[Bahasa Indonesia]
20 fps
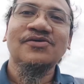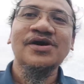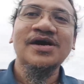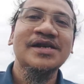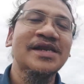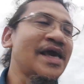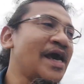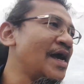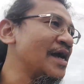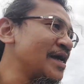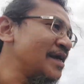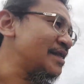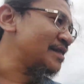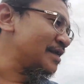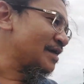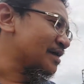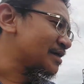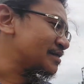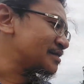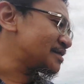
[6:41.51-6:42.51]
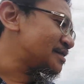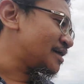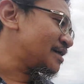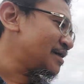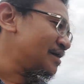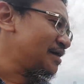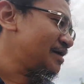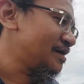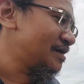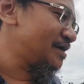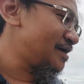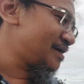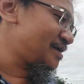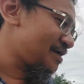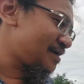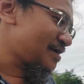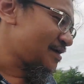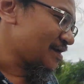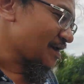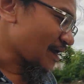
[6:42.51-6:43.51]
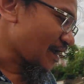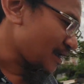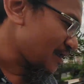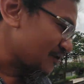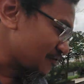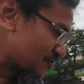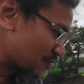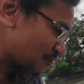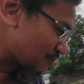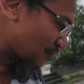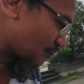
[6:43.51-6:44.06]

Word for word: wah ini anginnya kenceng kayaknya udah